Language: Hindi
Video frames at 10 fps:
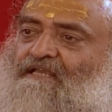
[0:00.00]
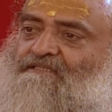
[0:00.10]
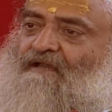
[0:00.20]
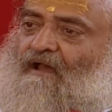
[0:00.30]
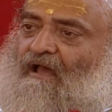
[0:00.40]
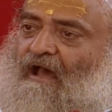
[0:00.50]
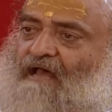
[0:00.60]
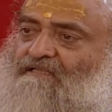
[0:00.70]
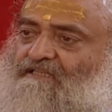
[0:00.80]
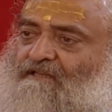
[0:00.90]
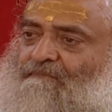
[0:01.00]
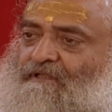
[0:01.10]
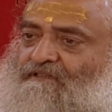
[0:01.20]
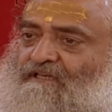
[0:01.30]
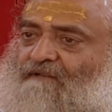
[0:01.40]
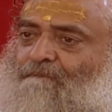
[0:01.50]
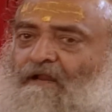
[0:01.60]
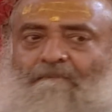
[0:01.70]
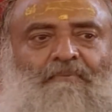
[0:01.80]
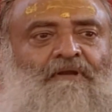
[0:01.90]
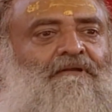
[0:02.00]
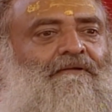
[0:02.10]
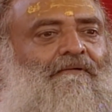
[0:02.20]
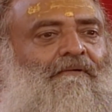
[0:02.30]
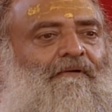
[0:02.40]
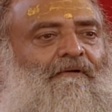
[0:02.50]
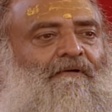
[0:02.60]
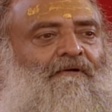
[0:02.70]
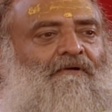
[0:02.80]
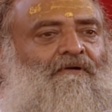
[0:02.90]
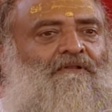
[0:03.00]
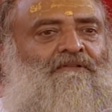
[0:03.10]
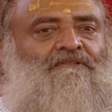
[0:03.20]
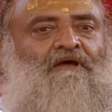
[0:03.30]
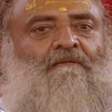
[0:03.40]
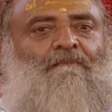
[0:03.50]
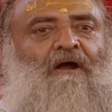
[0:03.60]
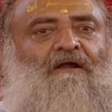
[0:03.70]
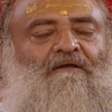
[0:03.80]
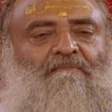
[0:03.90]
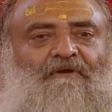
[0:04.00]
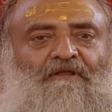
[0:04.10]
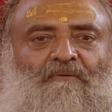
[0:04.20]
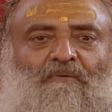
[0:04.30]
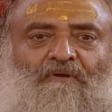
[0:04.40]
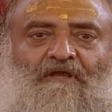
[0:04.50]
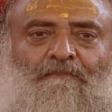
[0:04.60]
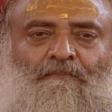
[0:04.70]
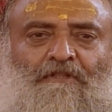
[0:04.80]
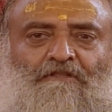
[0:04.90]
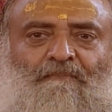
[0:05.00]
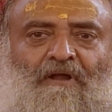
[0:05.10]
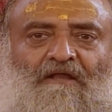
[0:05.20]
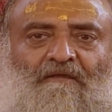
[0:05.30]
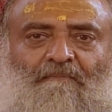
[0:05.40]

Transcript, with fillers: है इसका असली भीतरी बड़प्पन धन पाकर बड़े हो गए पद पाके